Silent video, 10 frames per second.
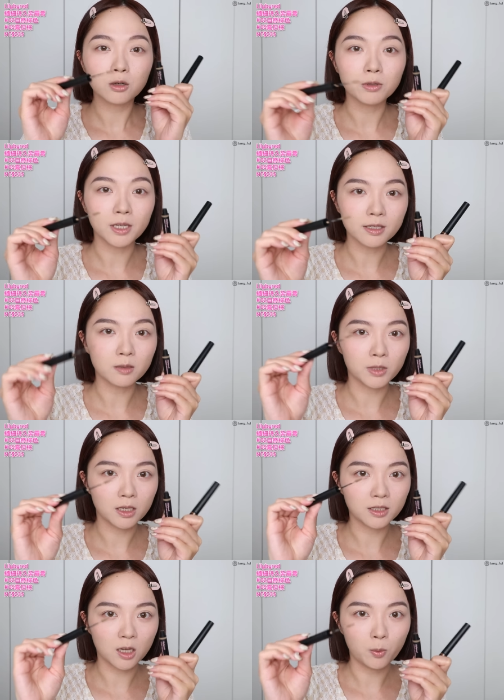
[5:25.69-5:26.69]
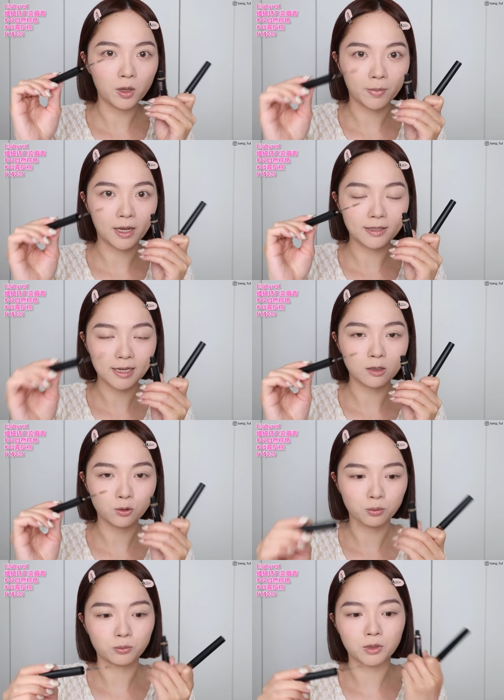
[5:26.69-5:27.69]
这种。这种颜色比较少，品牌再
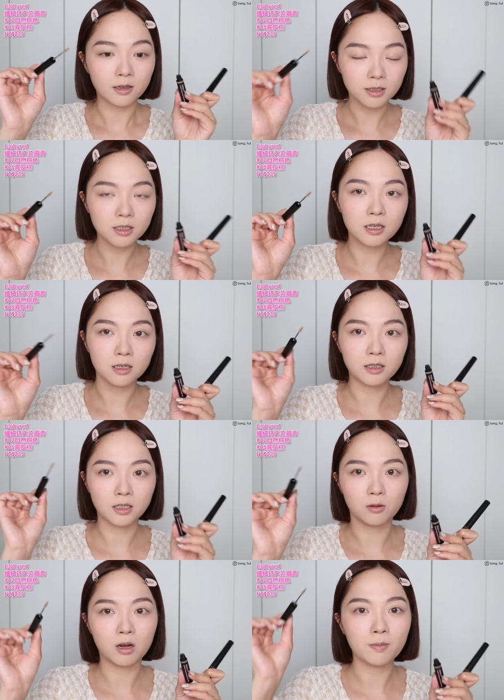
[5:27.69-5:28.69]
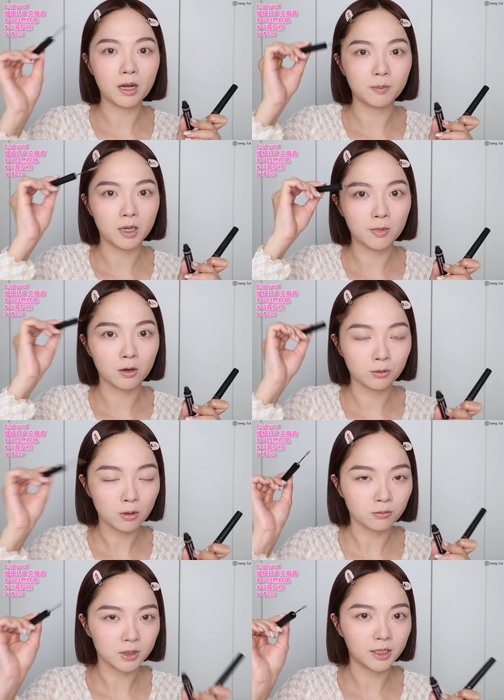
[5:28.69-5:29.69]
出，很适合喜欢把眉毛
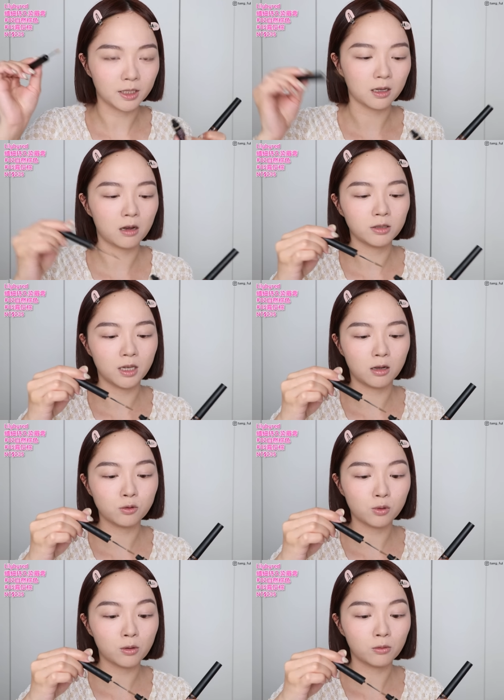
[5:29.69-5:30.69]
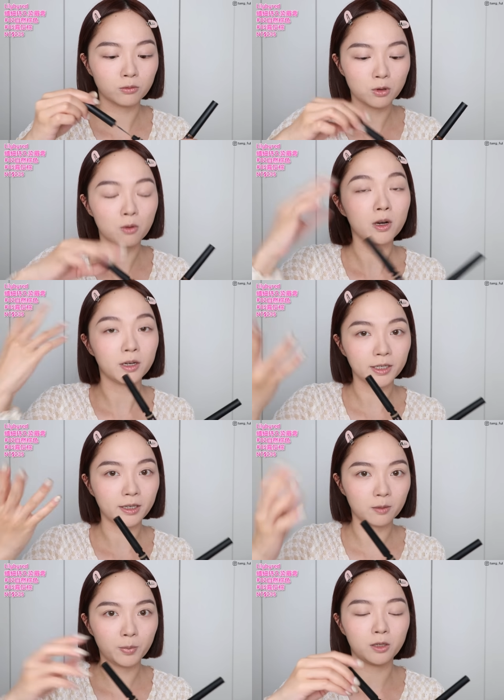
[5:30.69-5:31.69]
弄浅，然后想要妆容柔和一
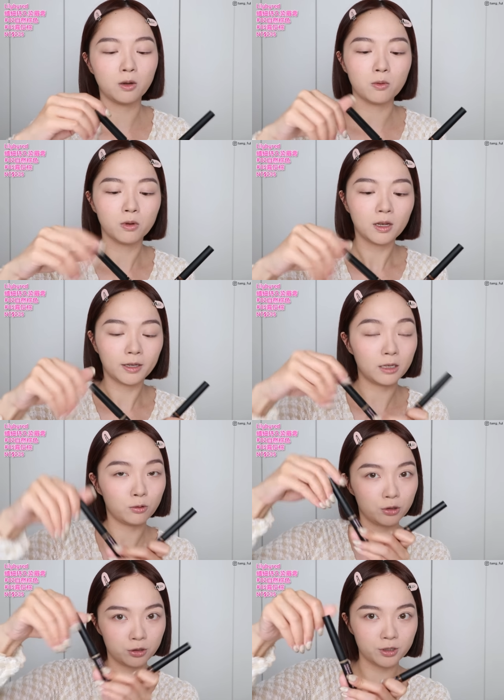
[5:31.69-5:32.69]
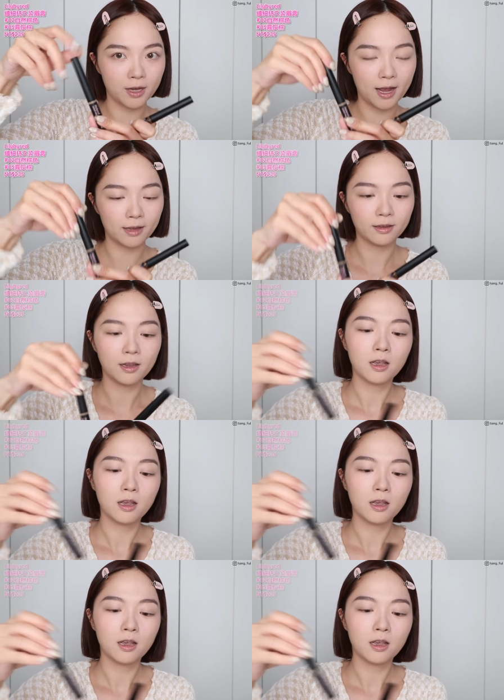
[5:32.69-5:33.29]
点的朋友可以去试试看。